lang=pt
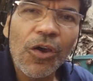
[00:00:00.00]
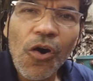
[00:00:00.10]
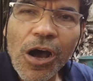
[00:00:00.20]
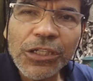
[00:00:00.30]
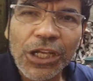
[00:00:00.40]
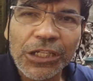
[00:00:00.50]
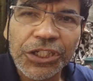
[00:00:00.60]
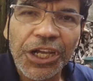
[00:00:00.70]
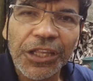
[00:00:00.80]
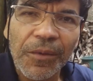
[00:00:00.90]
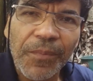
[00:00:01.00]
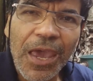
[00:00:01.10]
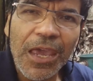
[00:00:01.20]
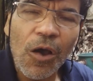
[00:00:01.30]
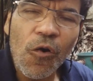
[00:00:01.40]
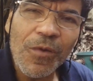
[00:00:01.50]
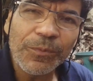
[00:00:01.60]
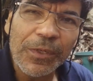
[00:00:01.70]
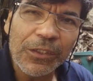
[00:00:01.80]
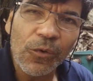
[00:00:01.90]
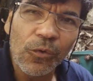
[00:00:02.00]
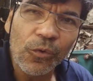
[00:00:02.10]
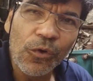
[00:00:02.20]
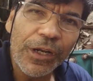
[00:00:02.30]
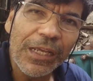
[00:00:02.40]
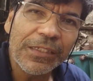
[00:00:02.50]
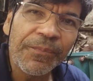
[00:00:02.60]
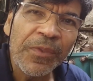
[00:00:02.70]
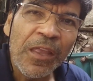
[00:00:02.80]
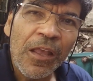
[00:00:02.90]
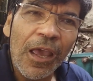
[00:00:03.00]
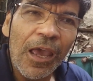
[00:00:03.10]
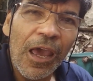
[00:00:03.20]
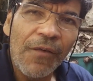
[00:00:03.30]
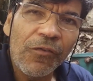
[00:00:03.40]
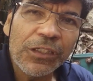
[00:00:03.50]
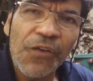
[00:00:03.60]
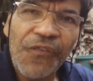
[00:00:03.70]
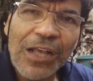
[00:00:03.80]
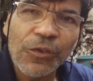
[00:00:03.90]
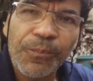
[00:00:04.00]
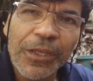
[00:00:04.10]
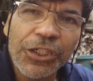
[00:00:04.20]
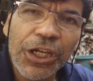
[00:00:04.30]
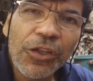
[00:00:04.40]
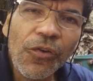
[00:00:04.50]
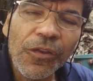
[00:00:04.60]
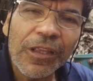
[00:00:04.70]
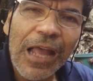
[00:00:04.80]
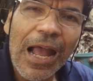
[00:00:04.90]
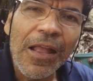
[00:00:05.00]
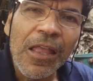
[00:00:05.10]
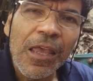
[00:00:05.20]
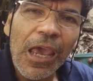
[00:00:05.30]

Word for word: E hoje em dia também, em algumas pisciculturas, é, você faz o pedido, tá?